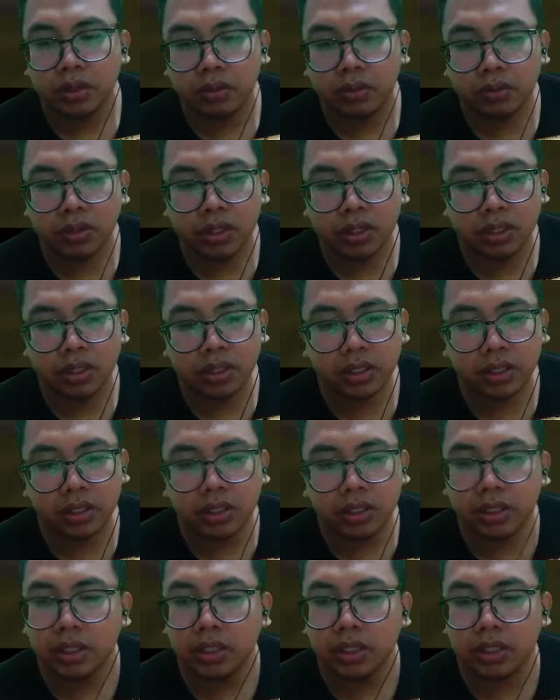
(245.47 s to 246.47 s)
oke
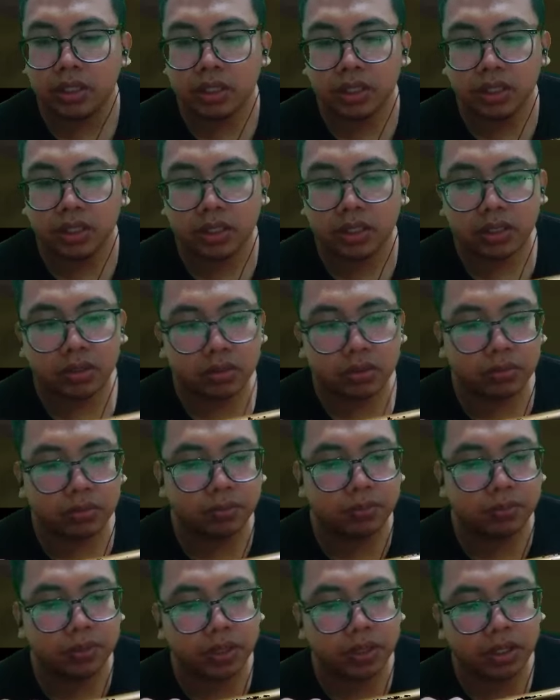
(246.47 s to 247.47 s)
jadi kita
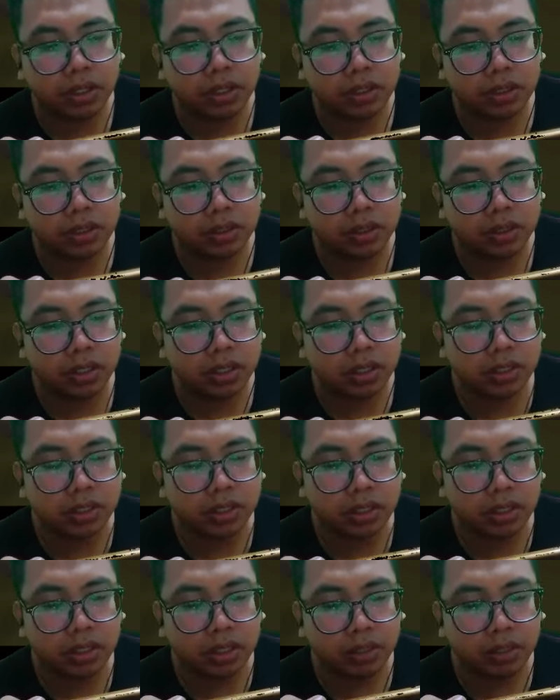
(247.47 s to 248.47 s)
coba ke
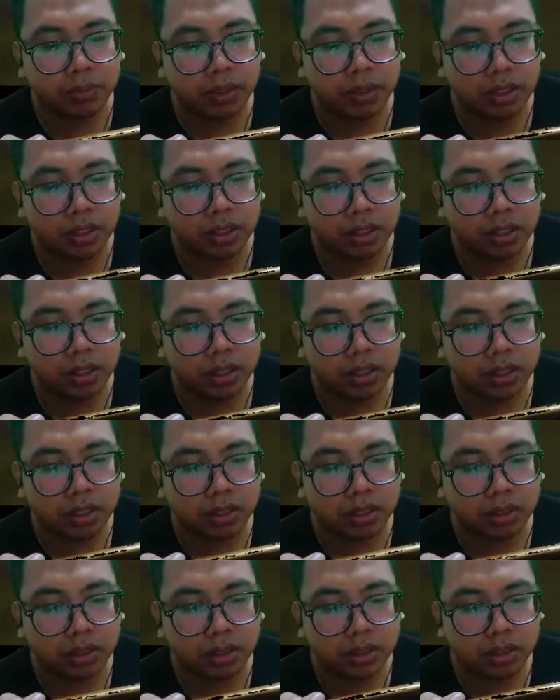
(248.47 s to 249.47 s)
gesernya apalagi ya
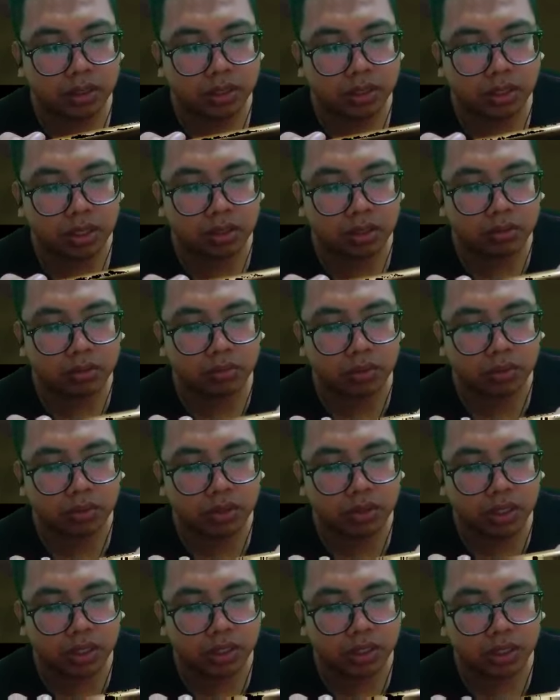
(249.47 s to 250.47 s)
dari season 1 baru
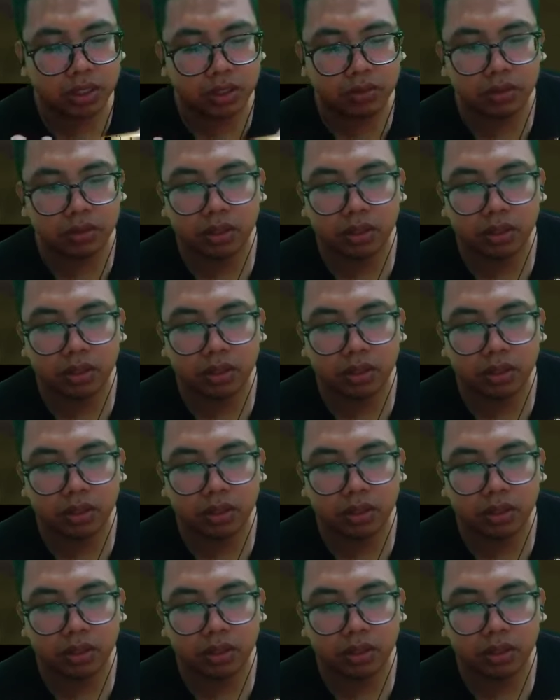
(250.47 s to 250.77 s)
seri 1